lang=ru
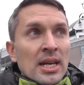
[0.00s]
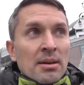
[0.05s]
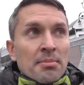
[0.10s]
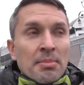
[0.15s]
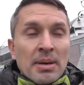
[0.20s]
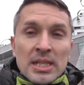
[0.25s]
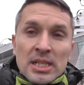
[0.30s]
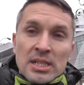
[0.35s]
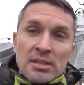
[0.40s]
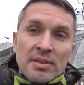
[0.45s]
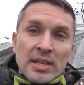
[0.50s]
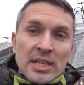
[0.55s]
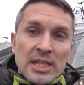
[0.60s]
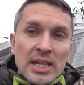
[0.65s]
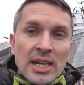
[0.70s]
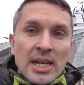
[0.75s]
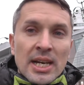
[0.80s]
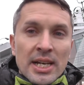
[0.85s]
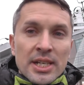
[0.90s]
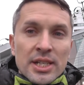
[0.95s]
Москва
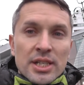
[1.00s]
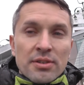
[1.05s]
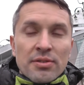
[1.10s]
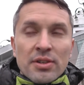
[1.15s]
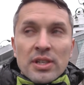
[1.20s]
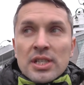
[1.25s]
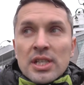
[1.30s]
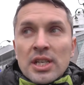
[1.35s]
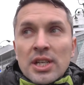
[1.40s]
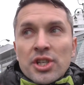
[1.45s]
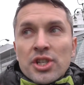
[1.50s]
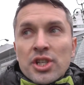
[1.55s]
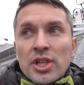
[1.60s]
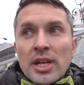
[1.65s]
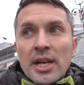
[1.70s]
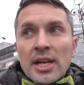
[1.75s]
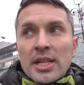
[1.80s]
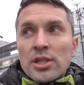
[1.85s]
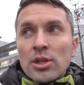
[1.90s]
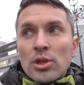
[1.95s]
заканчивается и
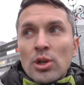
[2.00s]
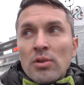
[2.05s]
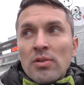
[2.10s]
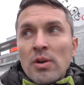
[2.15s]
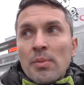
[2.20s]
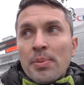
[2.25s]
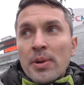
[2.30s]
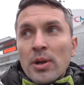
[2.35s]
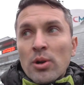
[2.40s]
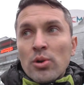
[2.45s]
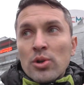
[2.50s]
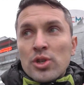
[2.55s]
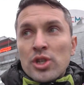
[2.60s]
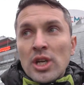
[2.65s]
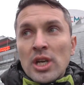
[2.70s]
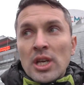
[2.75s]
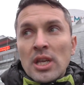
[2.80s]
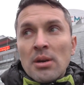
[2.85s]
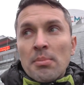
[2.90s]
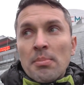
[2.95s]
начинается новое
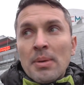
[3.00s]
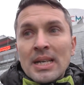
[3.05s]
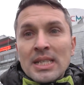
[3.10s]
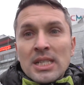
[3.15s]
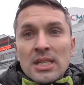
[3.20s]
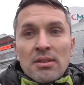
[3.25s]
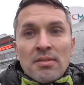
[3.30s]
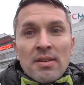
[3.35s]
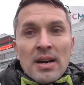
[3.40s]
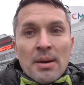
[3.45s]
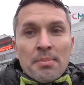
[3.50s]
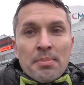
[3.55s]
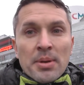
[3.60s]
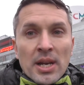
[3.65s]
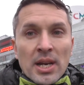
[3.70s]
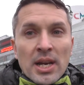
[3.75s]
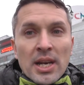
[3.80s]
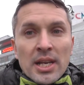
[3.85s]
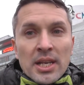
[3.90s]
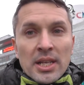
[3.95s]
приключение
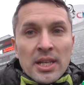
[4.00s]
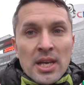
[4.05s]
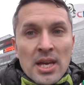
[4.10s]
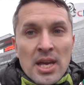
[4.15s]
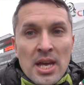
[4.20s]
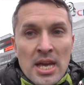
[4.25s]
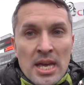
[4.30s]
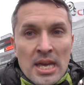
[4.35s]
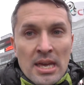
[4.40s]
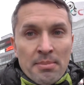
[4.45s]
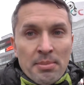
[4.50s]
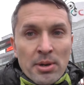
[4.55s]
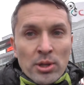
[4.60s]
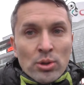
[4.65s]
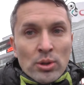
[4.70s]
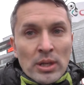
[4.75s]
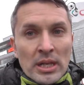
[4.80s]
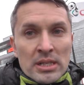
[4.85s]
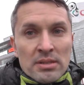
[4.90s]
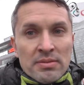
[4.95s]
Москва-Берлин. И мы
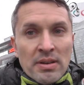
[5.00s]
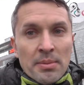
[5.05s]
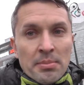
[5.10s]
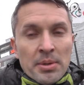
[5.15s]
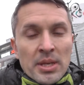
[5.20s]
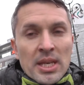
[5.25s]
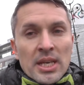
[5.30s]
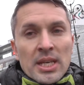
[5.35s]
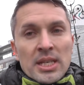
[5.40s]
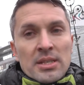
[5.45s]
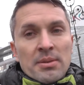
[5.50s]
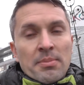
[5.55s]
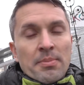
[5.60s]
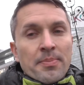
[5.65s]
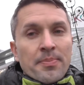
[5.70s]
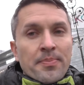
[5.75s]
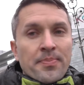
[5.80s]
туда с вами ездим.